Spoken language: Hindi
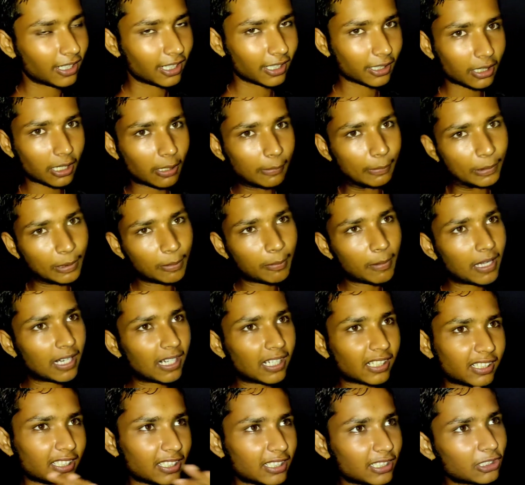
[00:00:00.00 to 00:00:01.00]
अब की बार
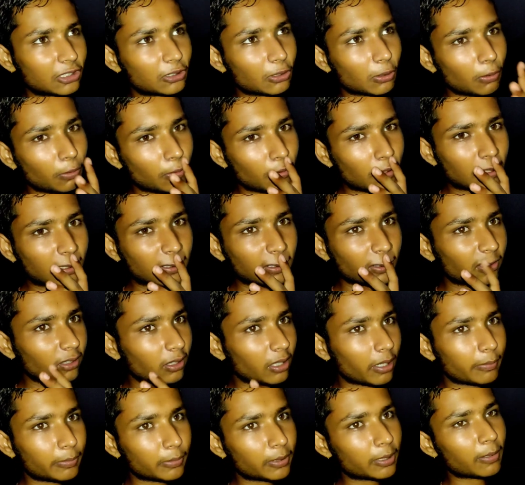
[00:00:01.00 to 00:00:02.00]
हकीकत छोड़ूंगा
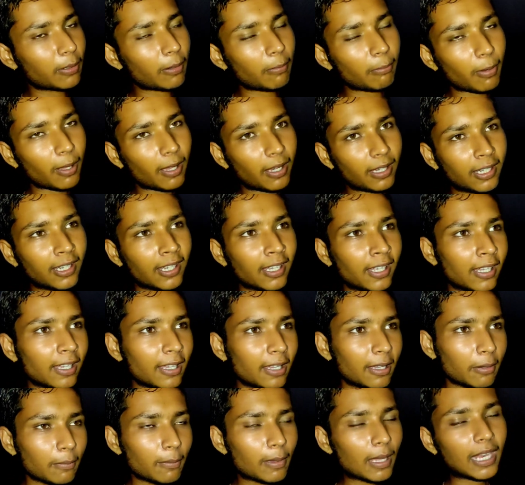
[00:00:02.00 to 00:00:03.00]
क्योंकि अब की मैं
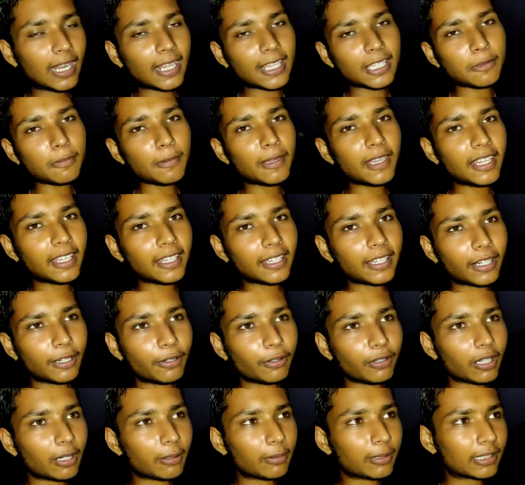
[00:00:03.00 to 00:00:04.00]
बैलेंस भी नहीं
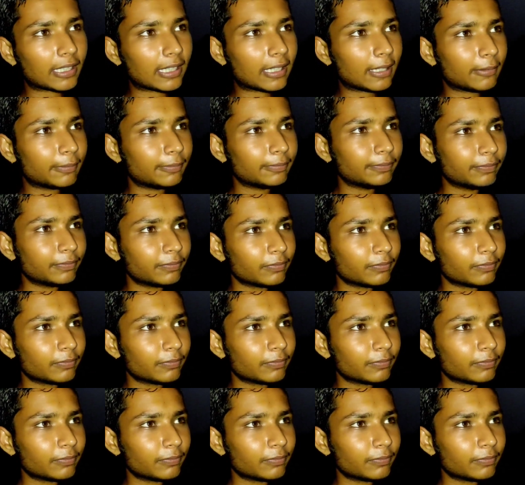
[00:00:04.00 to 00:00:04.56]
कराऊंगा मतलब